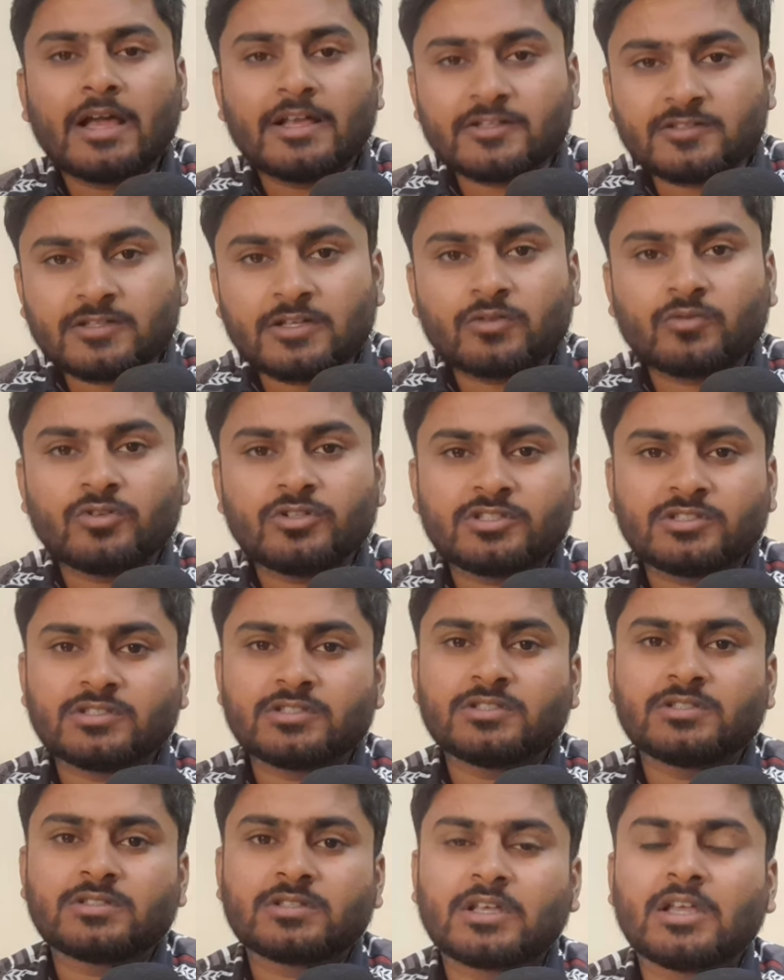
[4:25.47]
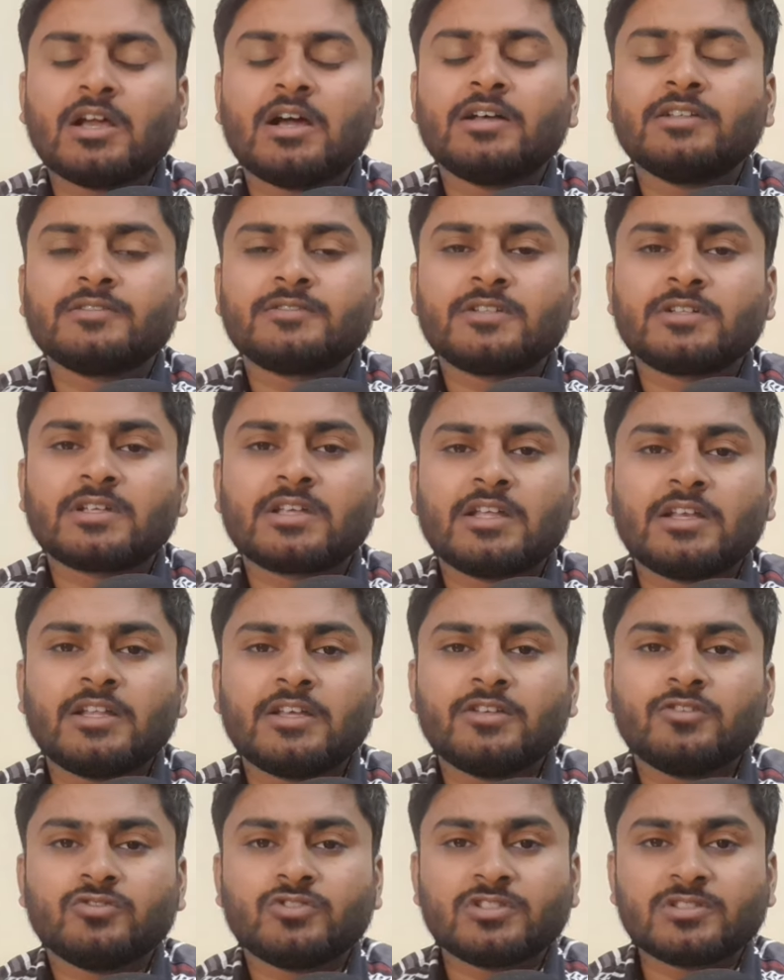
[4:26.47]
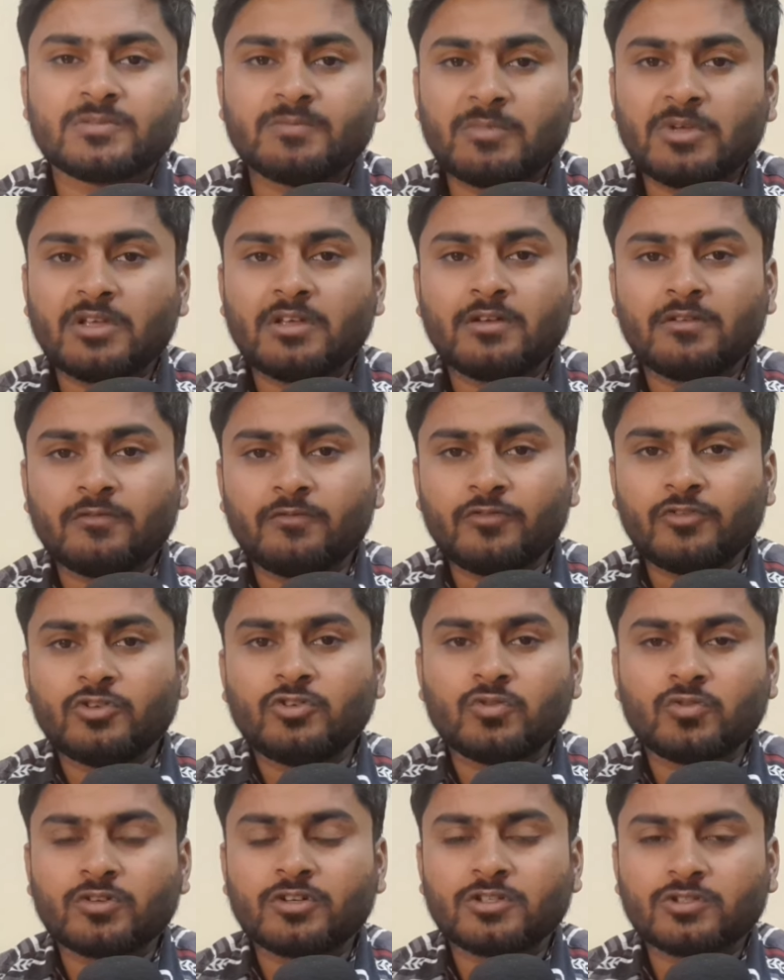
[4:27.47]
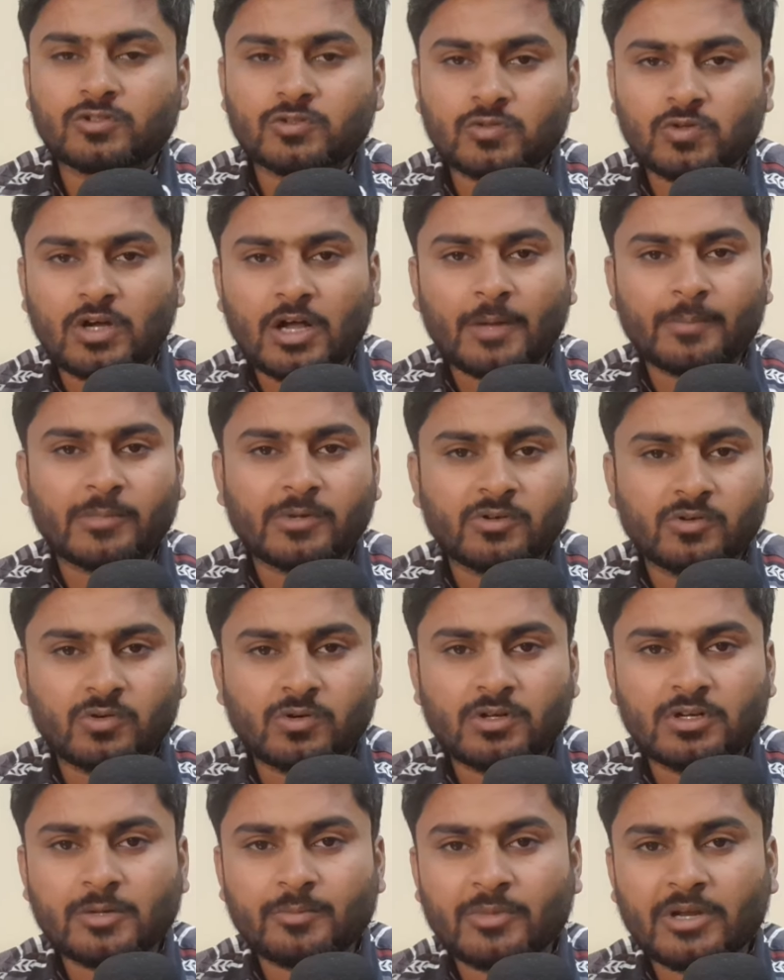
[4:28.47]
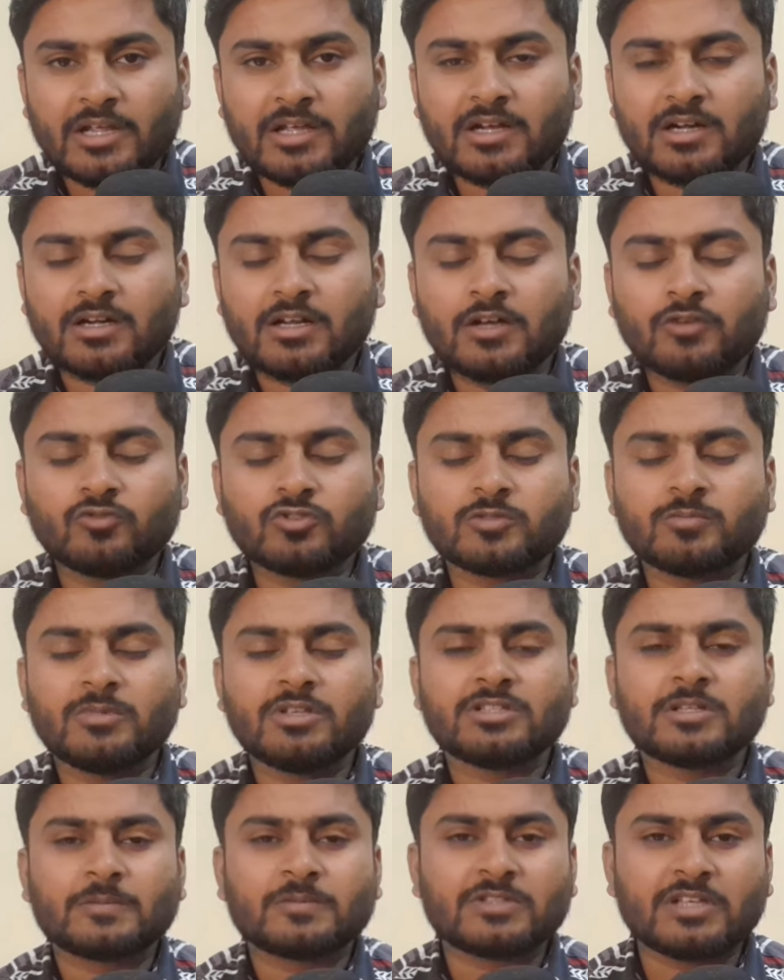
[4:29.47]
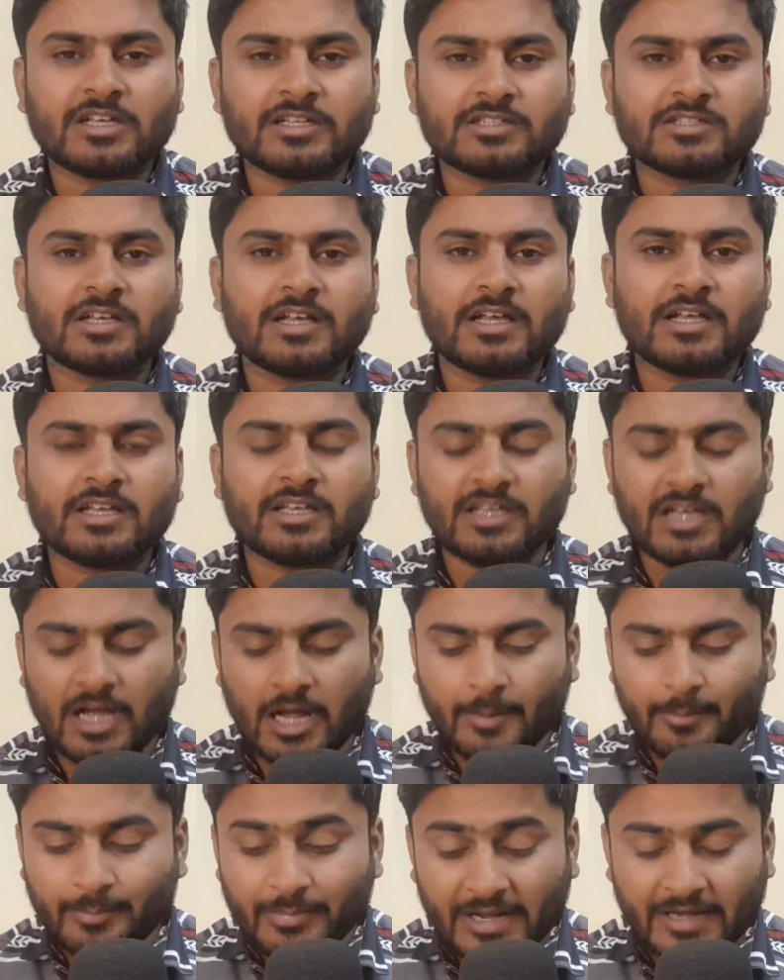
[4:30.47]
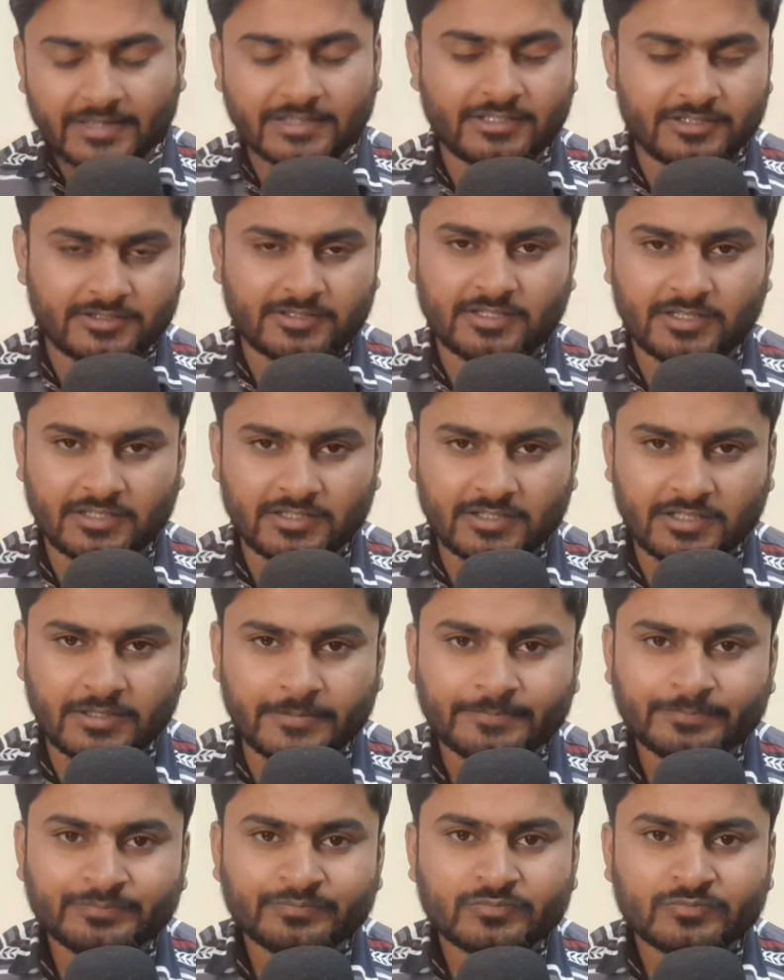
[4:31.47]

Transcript: ऐसे क्वेश्चन के आंसर के लिए जिसमें वीडियो के थ्रू आपको रिप्लाई करना है उसमें सबसे अच्छा है कि आप प्रैक्टिस करिए